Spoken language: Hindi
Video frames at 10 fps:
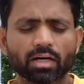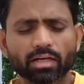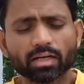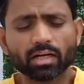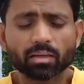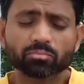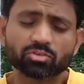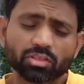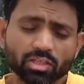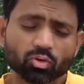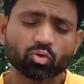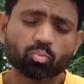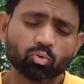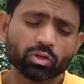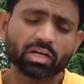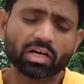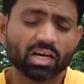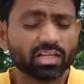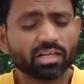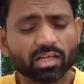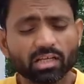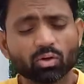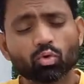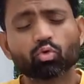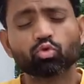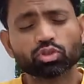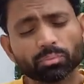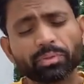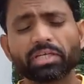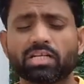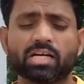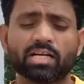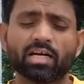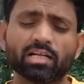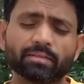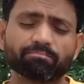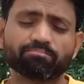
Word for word: अगर हम शरीर को पूरे खाली रखें और कुछ भी ना डालें